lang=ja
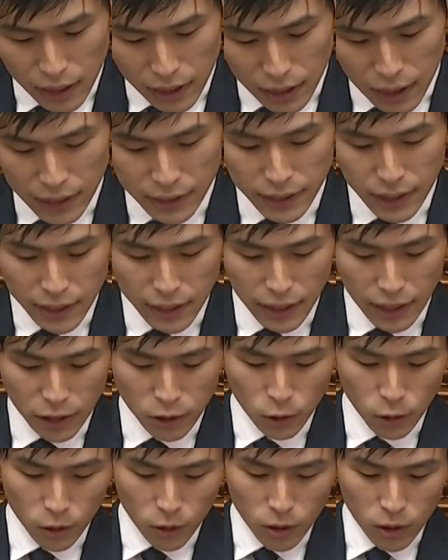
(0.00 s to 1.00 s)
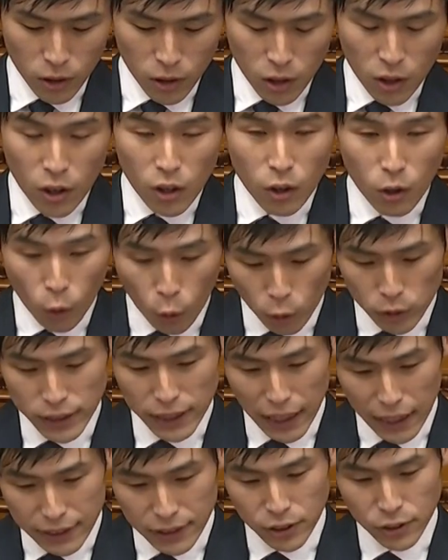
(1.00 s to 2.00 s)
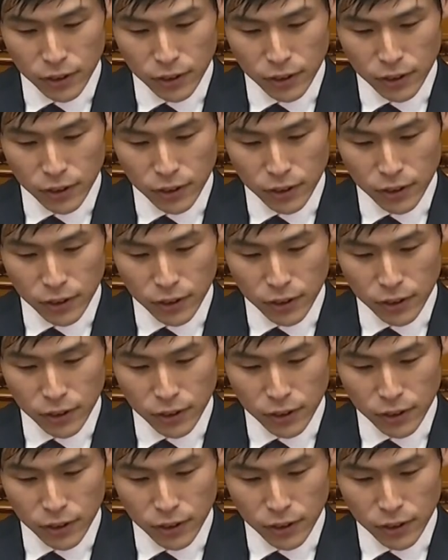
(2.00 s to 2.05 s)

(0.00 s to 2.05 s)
関電からの工事発